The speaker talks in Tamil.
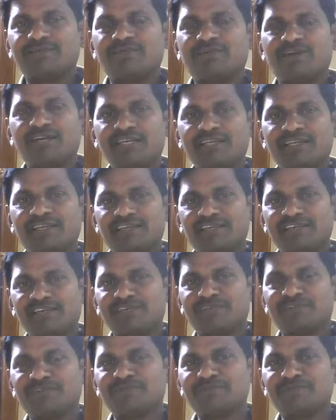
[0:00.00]

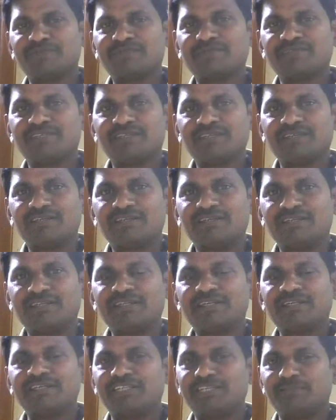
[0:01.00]
வாடிக்கையாளர்களுக்கும்
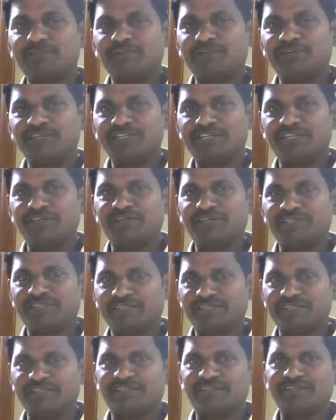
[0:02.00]
இனிய தீபாவளி
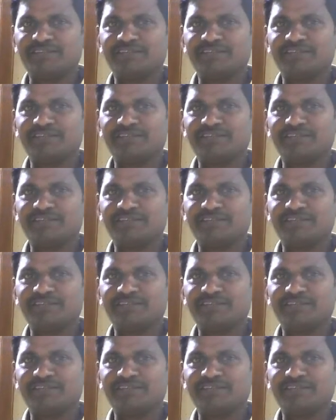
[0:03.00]
நல்வாழ்த்துக்கள்